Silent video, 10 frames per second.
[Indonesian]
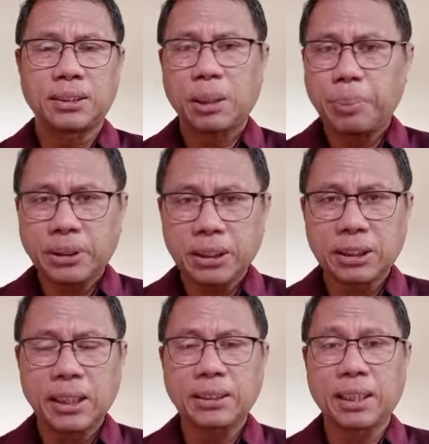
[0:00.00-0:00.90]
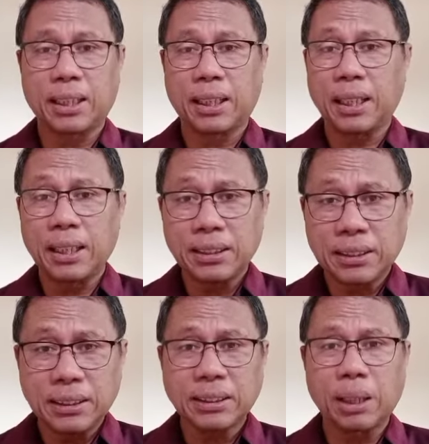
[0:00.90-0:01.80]
Tapi ternyata
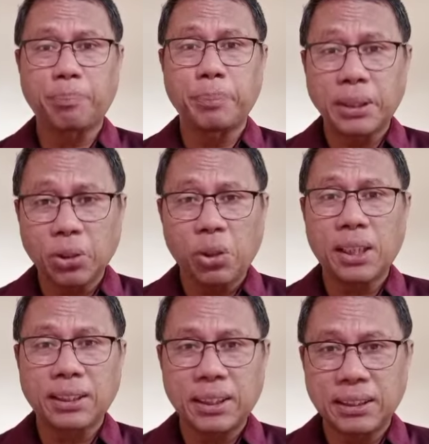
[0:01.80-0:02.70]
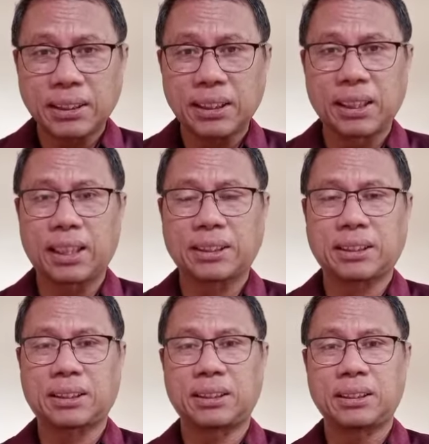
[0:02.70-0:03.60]
Alkitab menolak dengan
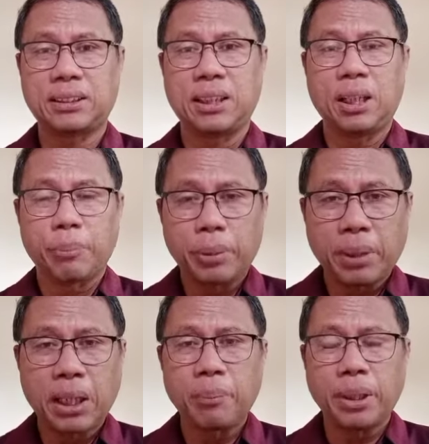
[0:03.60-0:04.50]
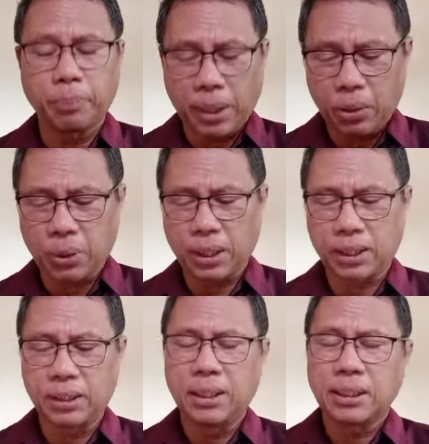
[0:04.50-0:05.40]
tegas pemahaman
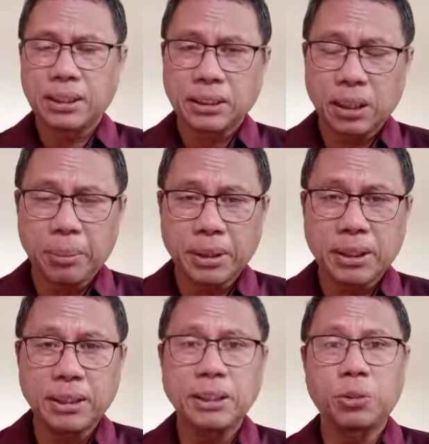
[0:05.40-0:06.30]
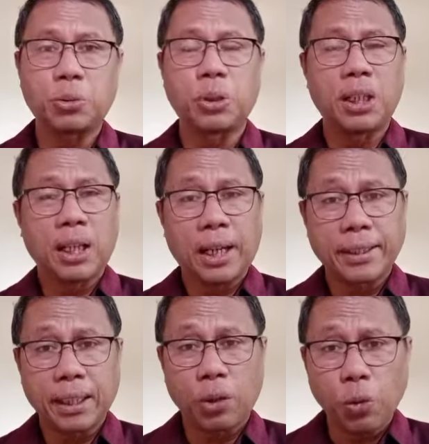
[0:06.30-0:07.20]
bahwa keselamatan itu
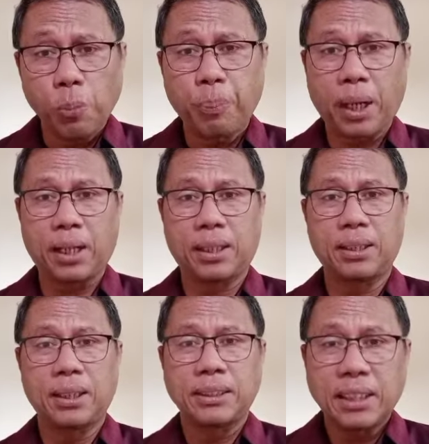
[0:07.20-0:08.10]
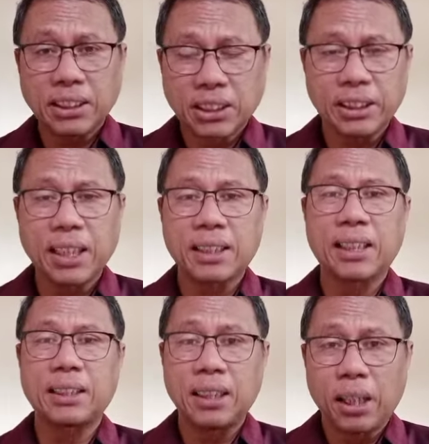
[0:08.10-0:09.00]
adalah upah yang
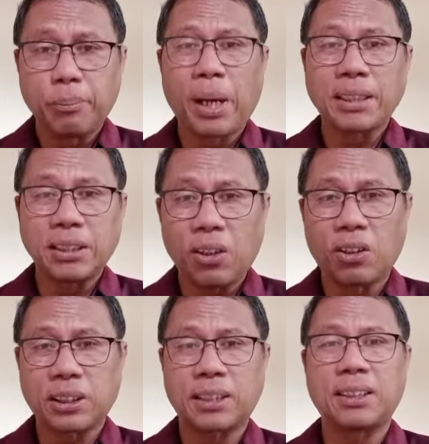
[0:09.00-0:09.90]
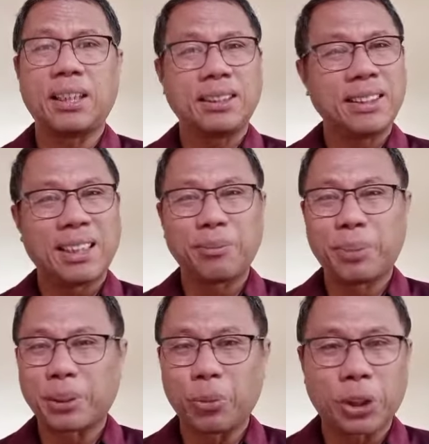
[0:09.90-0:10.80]
disediakan bagi orang
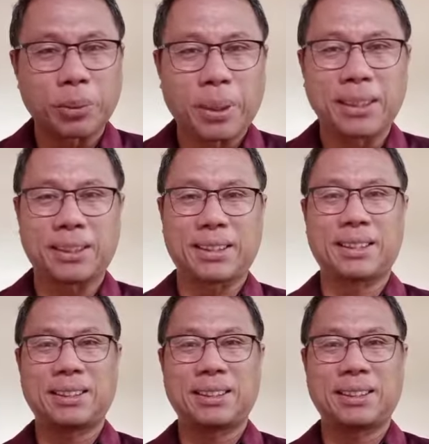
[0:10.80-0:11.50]
yang berbuat baik.